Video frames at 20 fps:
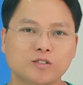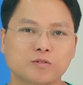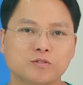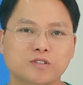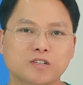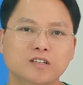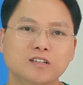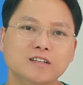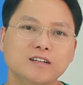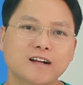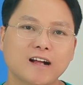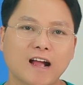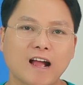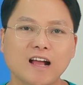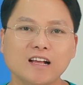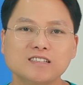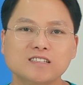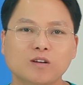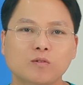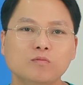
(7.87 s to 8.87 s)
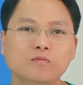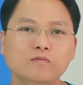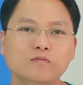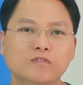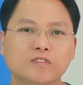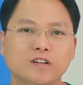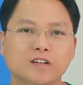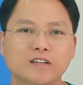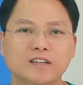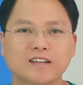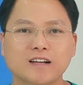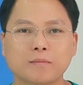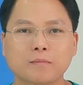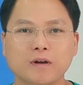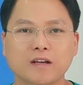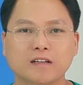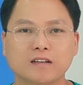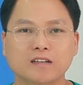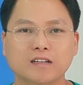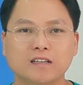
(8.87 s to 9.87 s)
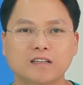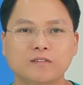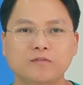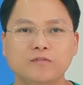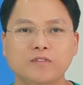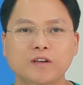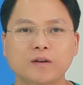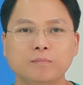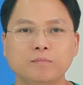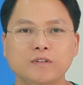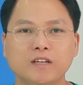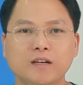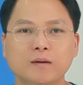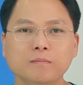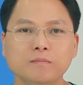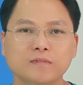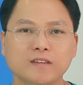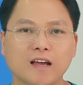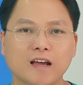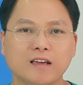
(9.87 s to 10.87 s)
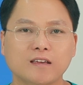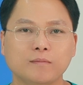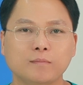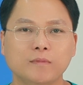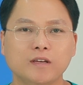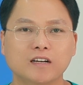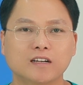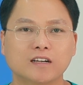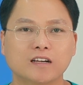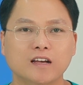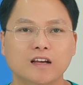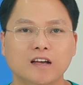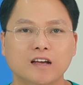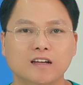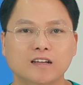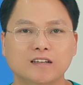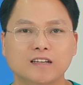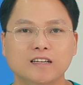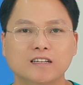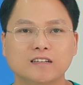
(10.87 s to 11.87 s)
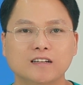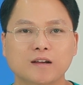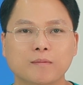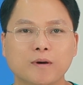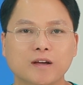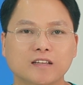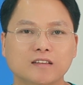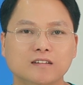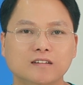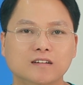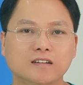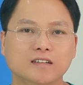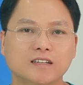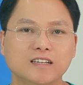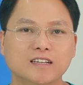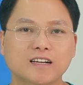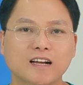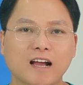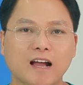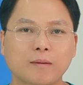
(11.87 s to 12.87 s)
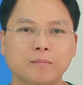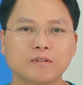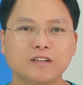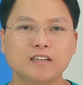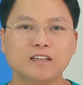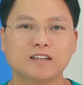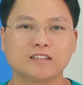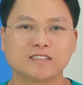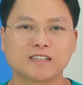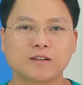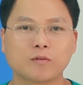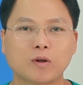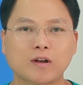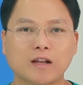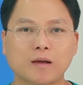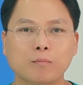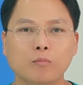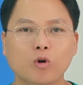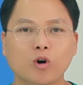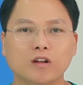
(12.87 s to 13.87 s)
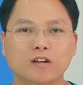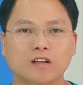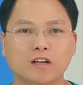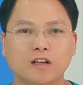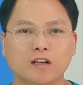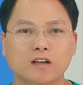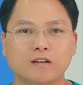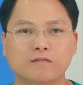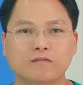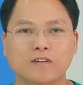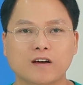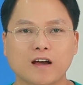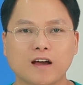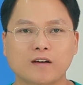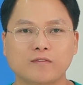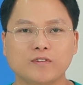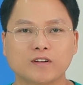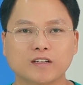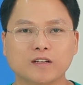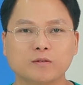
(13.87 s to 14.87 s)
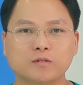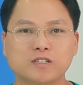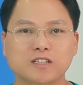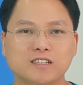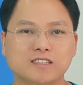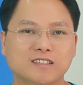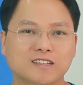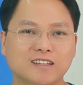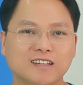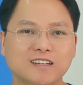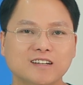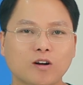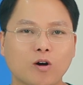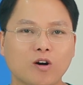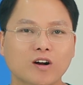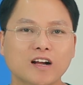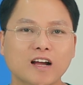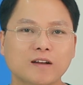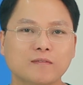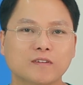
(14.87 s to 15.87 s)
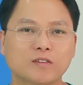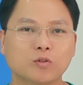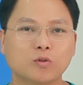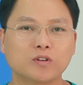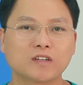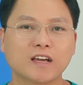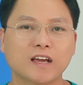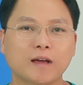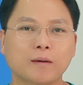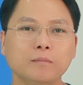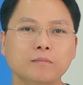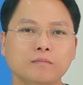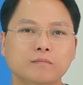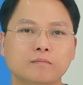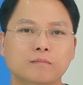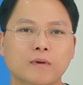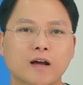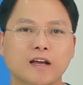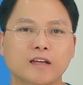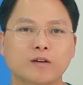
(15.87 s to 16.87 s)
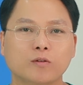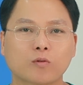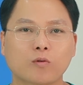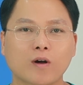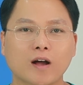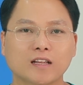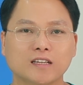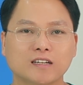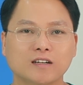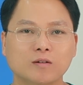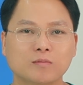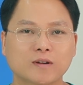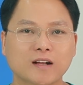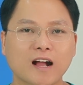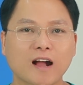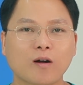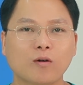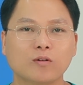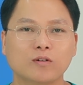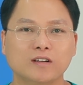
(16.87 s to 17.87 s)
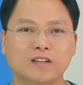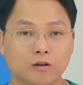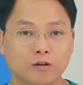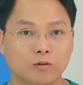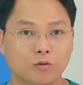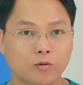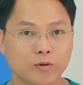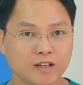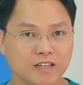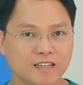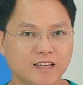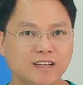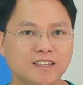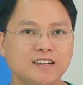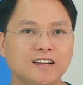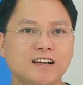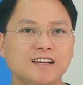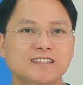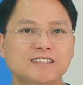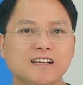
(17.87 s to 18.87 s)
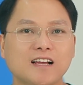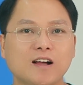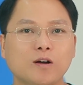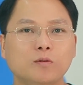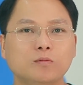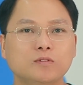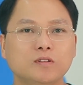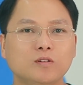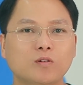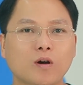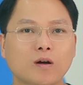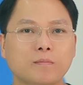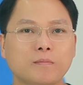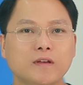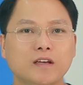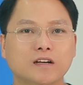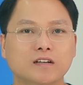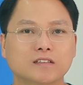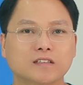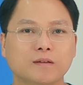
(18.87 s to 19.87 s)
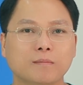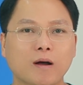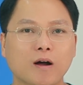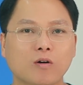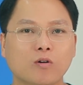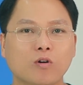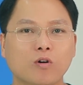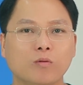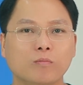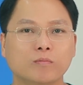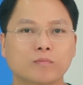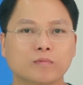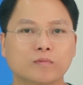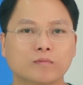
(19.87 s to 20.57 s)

triệu chứng khá giống với các bệnh lý viêm nhiễm tại miệng nên người bệnh thường đi khám khi ở giai đoạn đã muộn và việc điều trị trở nên khó khăn và tốn kém mà hiệu quả thì không cao. Nguyên nhân gây ra ung thư khoang miệng thì bao gồm